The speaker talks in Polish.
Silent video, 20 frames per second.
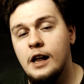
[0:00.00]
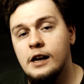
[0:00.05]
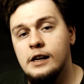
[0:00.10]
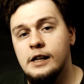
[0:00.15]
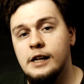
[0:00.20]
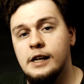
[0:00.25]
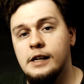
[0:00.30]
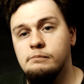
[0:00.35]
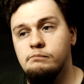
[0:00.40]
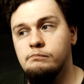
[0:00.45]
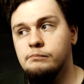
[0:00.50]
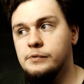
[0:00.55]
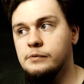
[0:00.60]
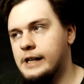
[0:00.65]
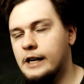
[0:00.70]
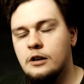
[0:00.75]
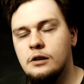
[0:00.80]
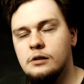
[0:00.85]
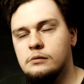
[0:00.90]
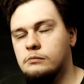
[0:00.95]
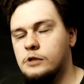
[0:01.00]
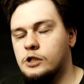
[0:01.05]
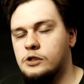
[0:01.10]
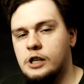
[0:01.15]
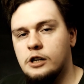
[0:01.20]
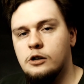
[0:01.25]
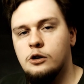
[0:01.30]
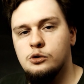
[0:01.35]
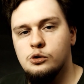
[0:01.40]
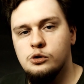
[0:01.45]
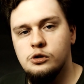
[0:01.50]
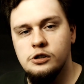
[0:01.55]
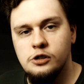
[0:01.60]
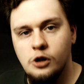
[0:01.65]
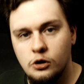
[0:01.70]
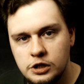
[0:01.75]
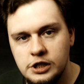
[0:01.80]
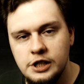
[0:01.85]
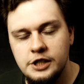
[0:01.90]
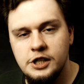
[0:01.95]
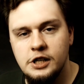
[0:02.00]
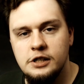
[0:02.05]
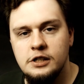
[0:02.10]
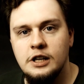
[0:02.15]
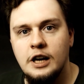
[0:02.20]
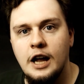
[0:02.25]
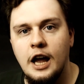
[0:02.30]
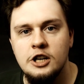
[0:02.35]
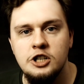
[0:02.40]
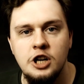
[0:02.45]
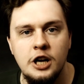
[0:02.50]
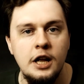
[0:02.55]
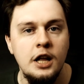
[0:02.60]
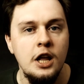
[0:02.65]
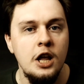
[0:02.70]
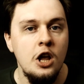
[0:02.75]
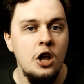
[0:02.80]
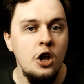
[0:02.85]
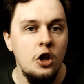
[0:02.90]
ale tego, do czego już doszli dziennikarze,